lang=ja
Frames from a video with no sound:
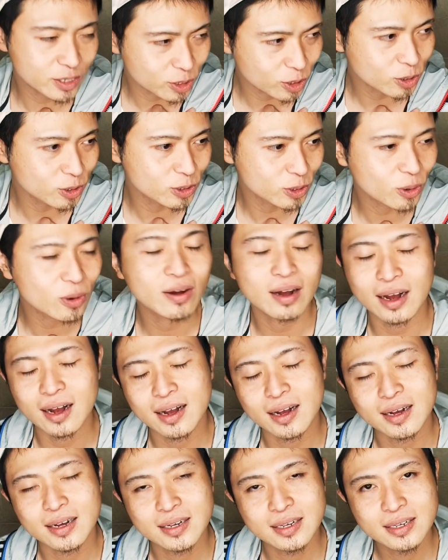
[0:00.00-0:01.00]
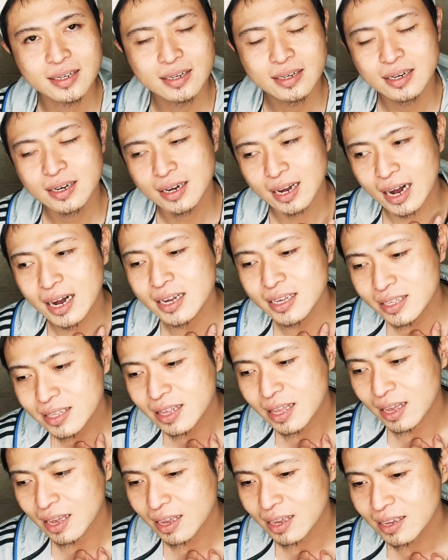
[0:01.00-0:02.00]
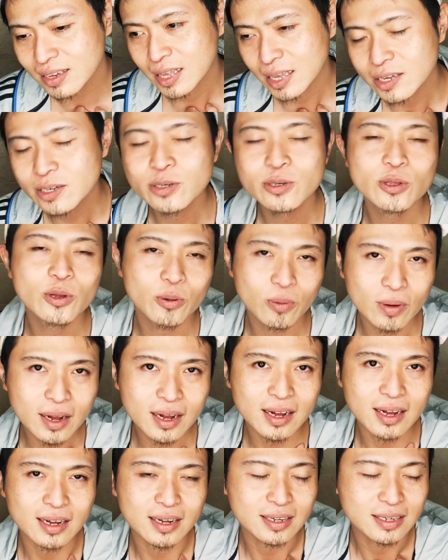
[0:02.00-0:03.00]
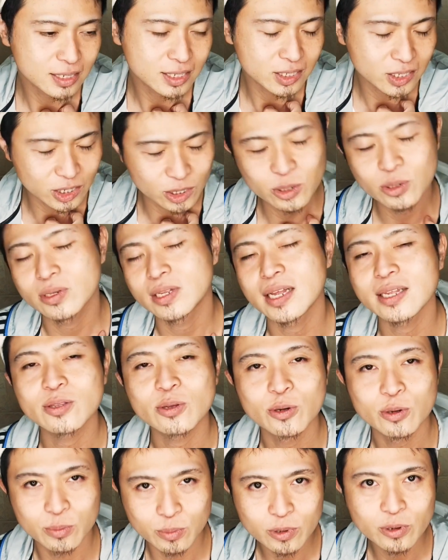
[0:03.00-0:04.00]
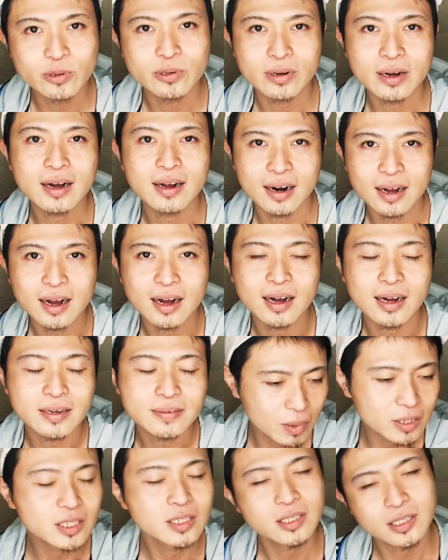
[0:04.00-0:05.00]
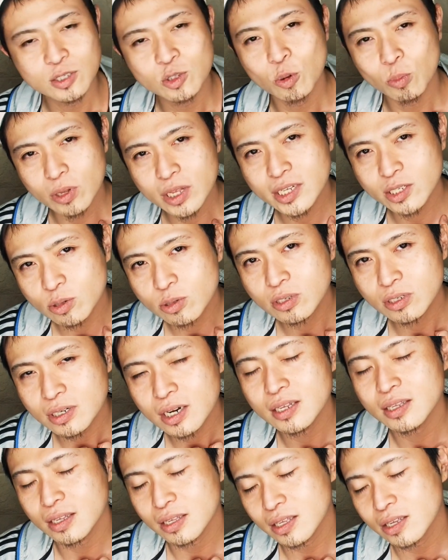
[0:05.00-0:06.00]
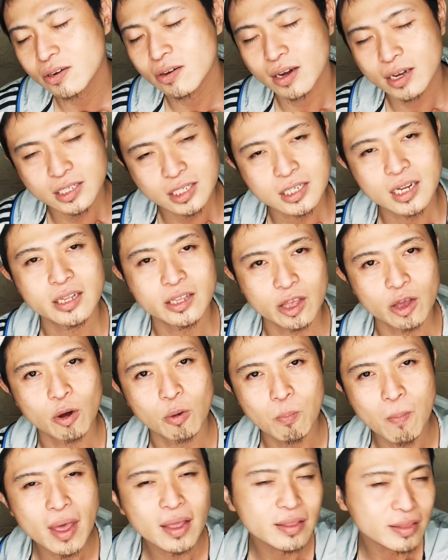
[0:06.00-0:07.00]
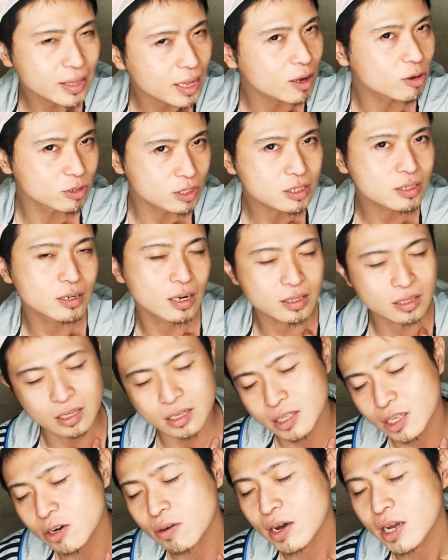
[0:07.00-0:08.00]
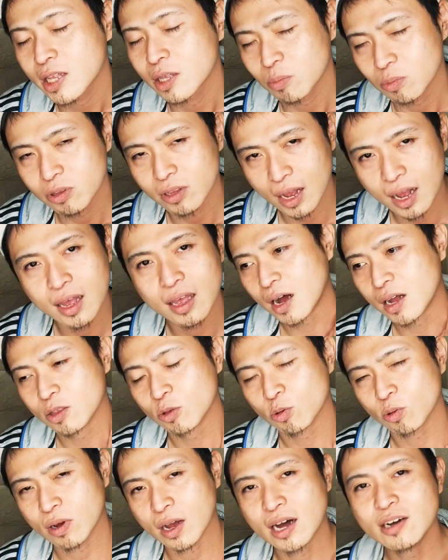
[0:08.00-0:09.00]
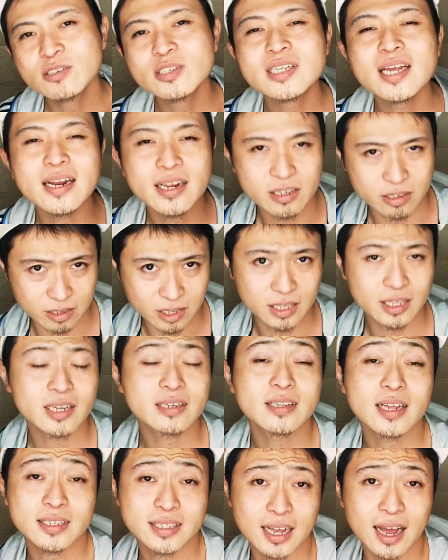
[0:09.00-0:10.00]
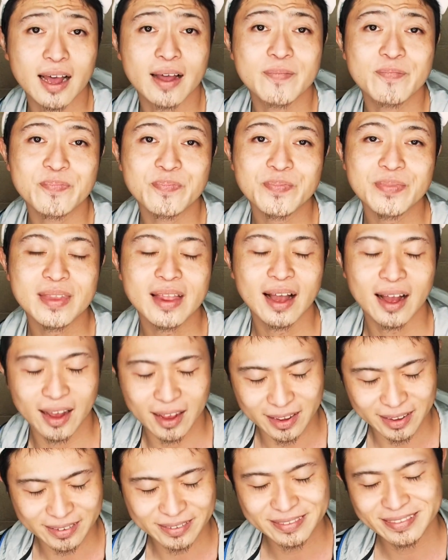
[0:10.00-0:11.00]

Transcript: 境とか、相手っていうのは必要だと思うから別に友達を作れって言ってるわけじゃないんだよメンターを作れって言ってるわけでもないあのカウンセリングに行ってくださいはい